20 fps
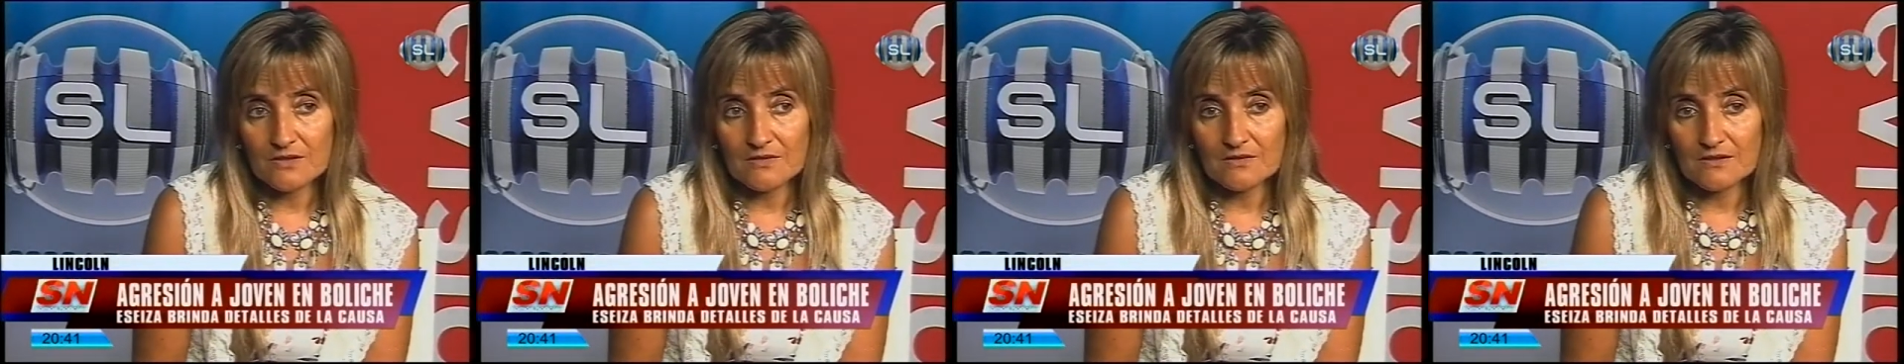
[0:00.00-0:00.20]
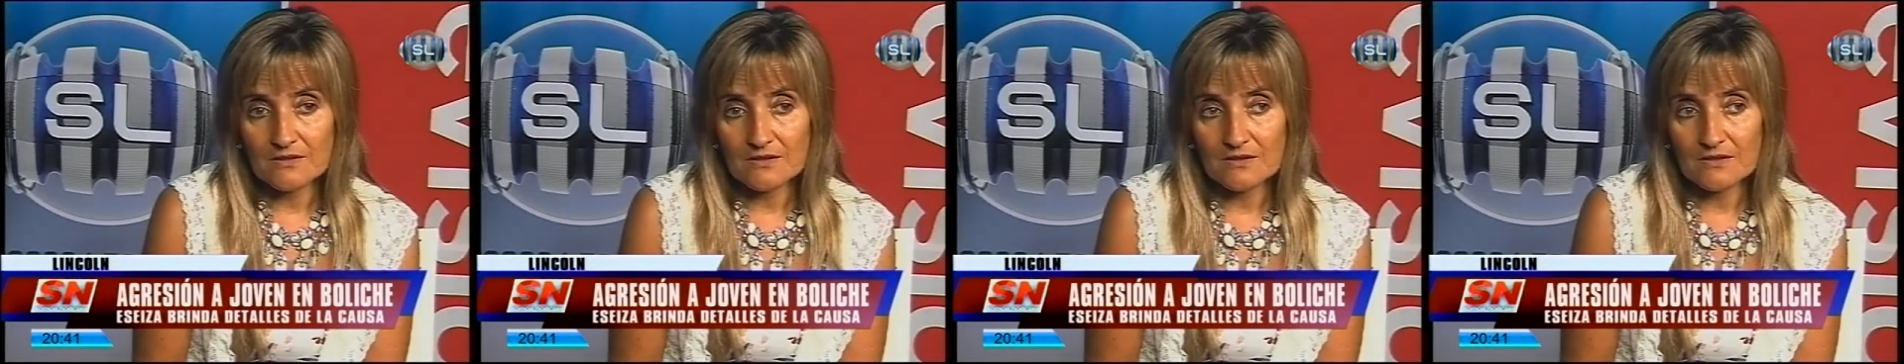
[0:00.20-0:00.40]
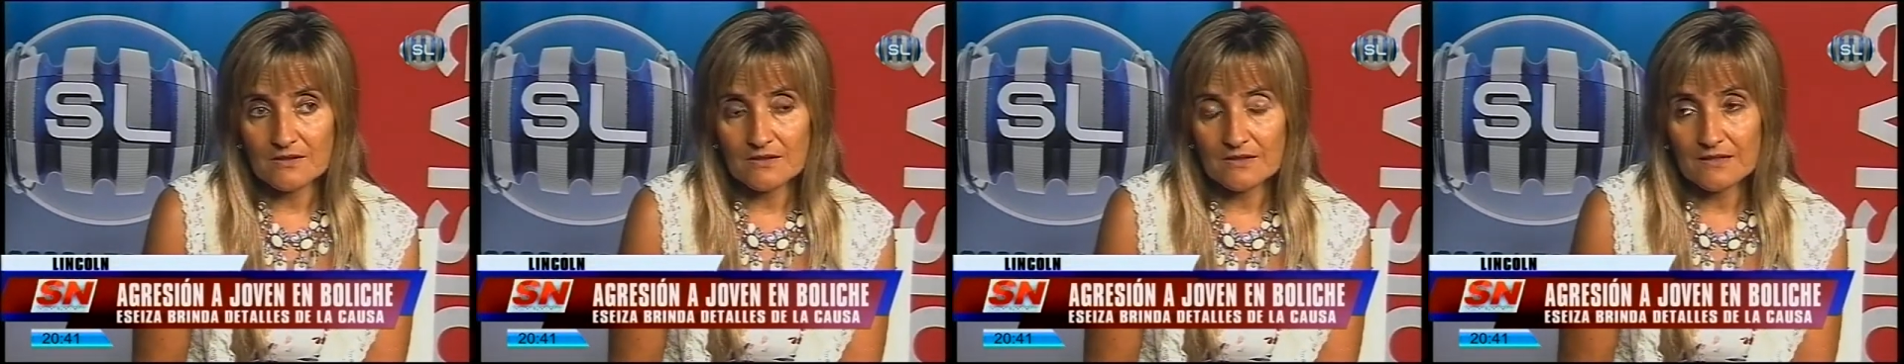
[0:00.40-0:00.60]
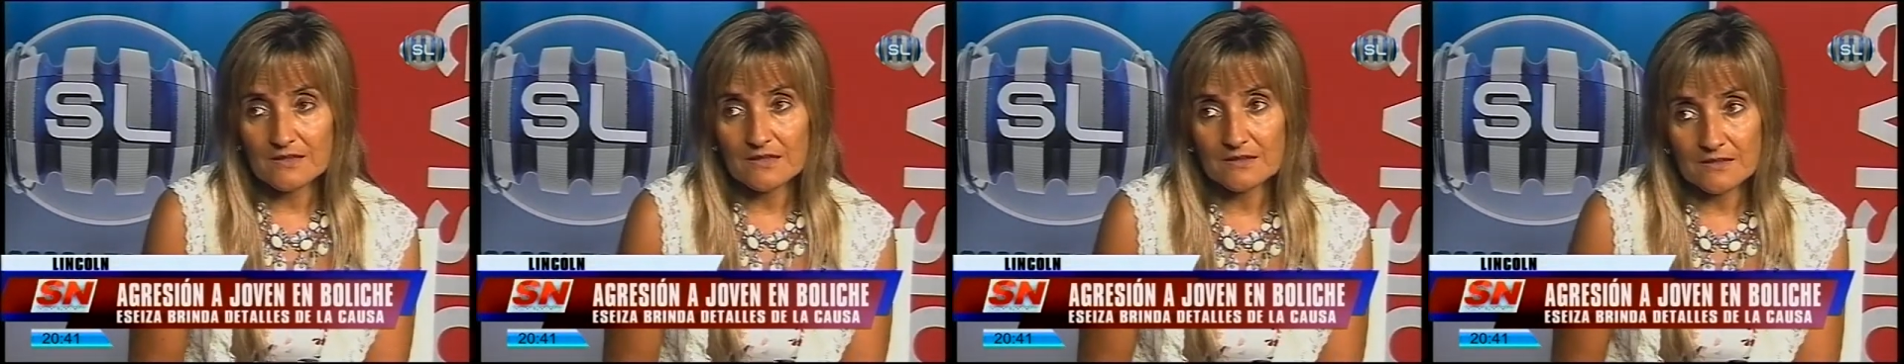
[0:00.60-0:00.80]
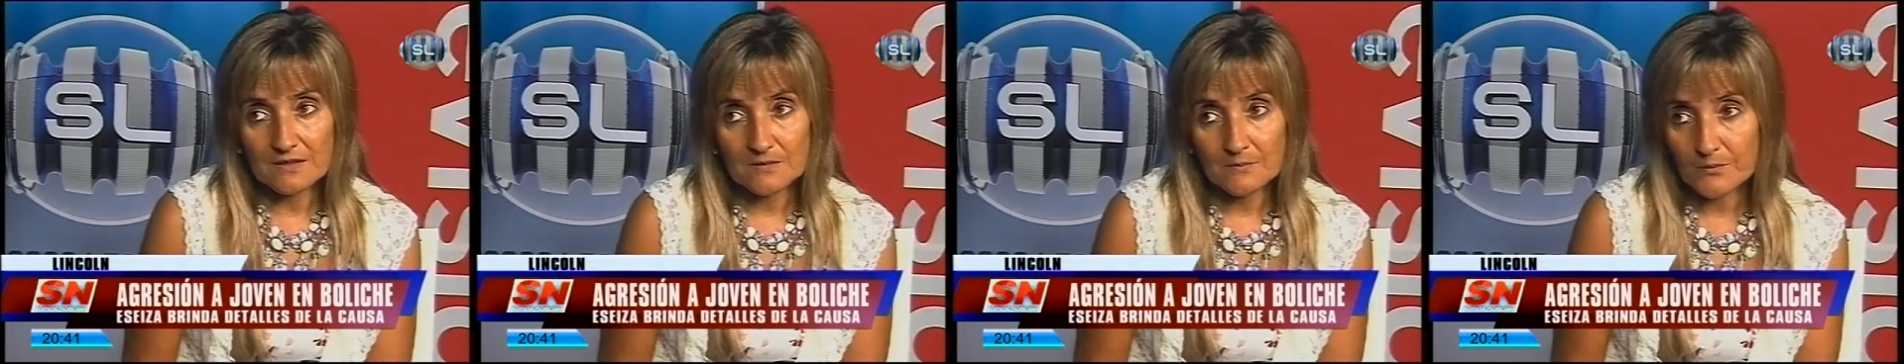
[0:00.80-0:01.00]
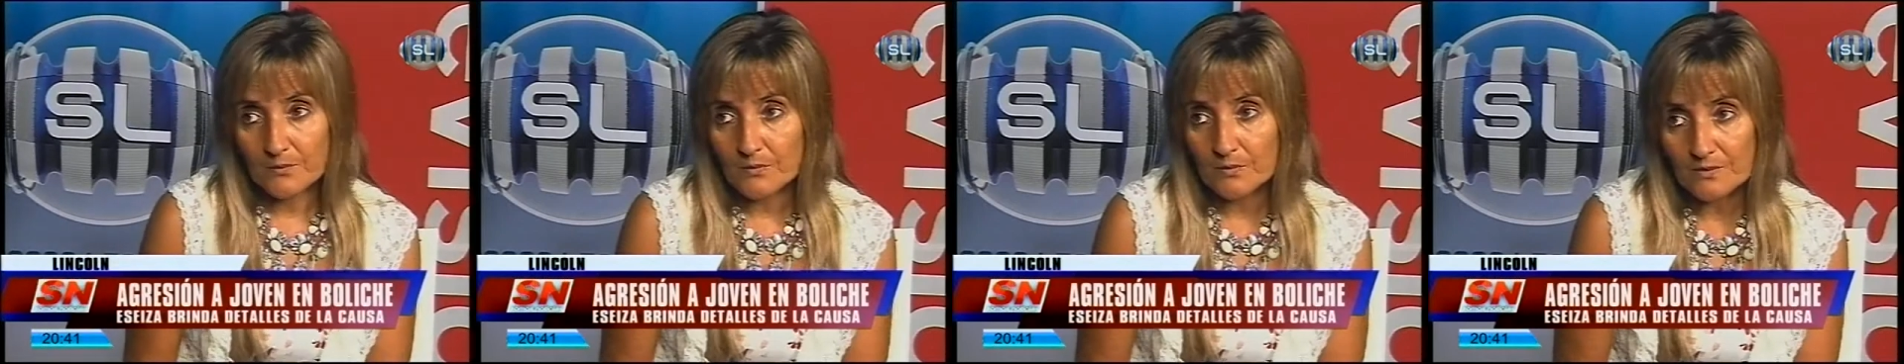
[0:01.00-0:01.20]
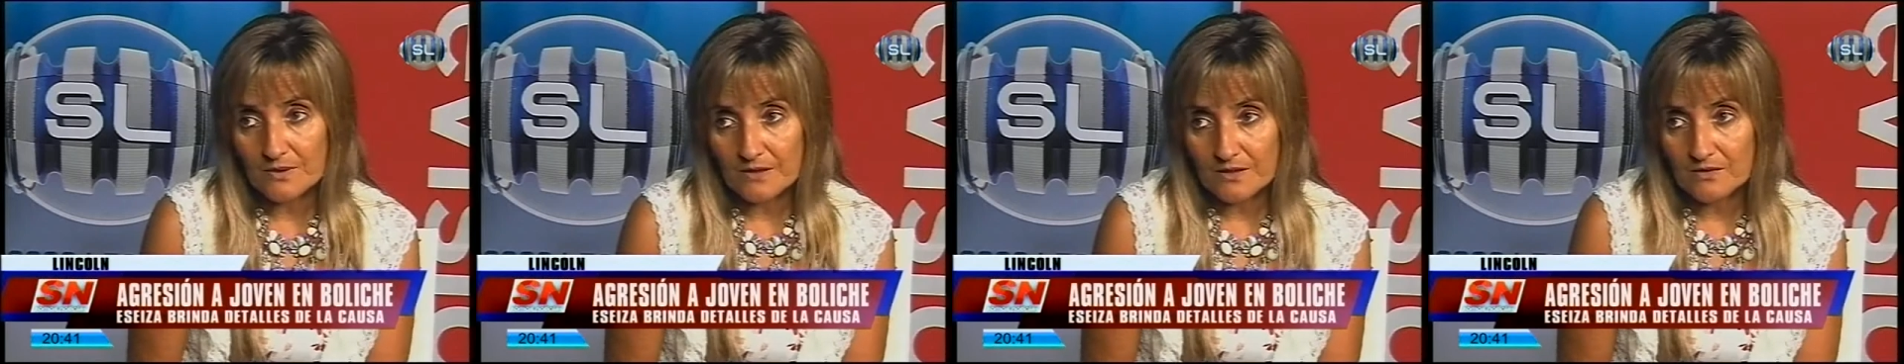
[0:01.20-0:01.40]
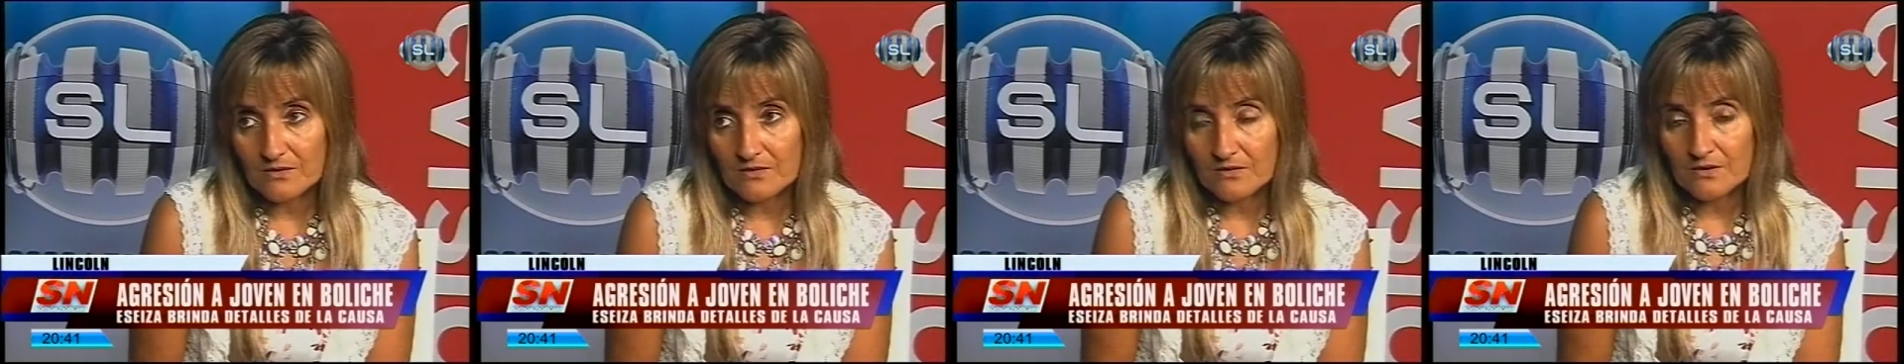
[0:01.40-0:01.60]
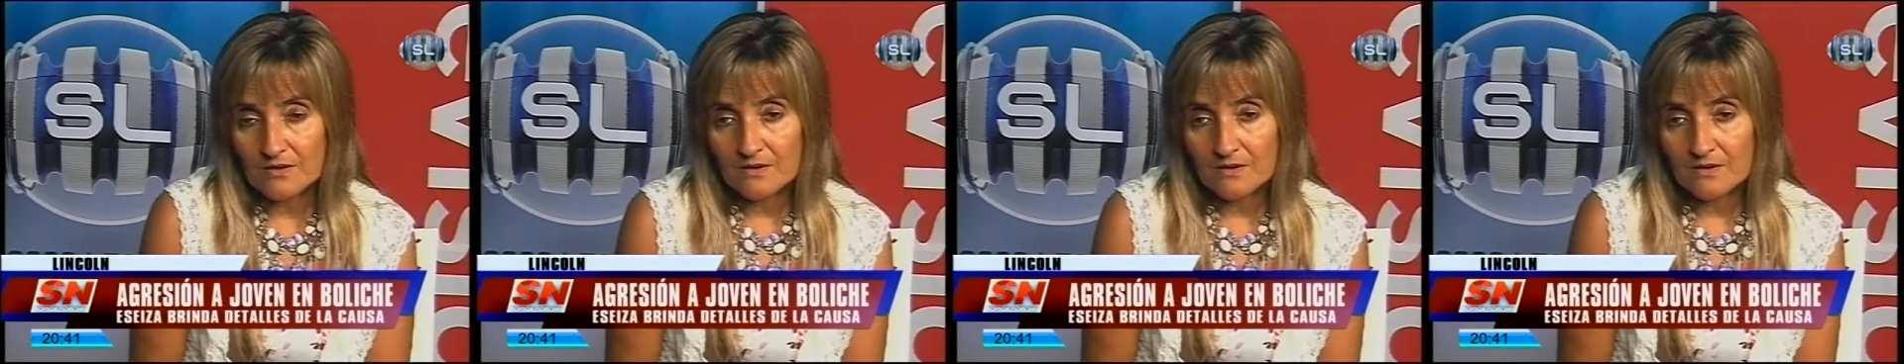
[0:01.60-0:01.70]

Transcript: interés de carácter público,